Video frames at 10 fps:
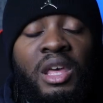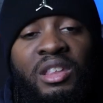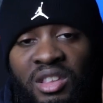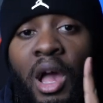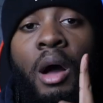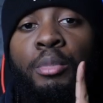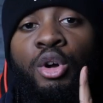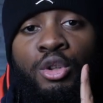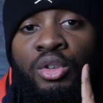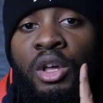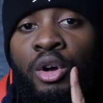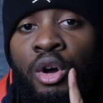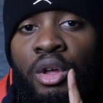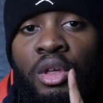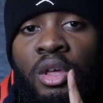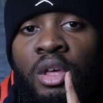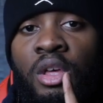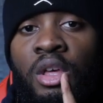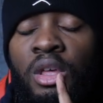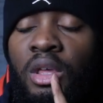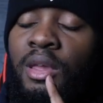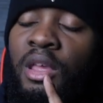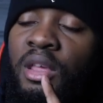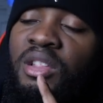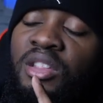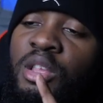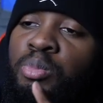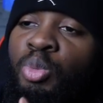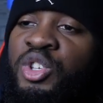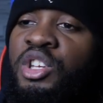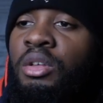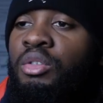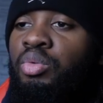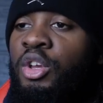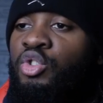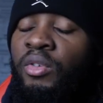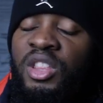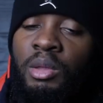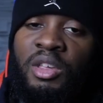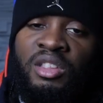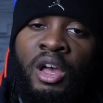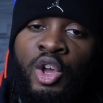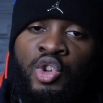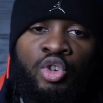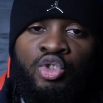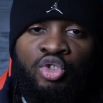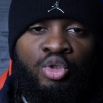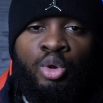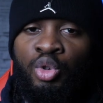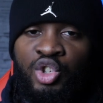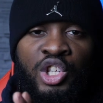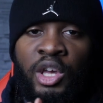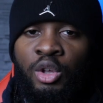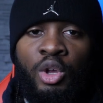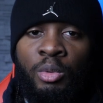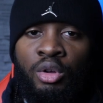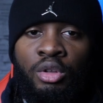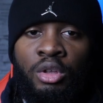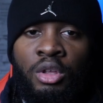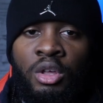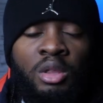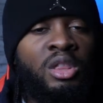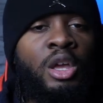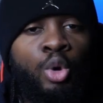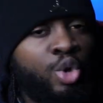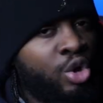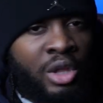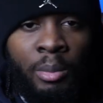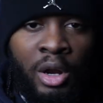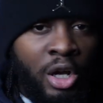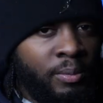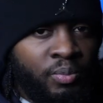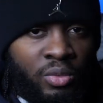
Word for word: C'est important, d'accord Et si te montre qu'il est saoulé, que tu envoies des messages, euh, change de coach directement des coachs en a plein,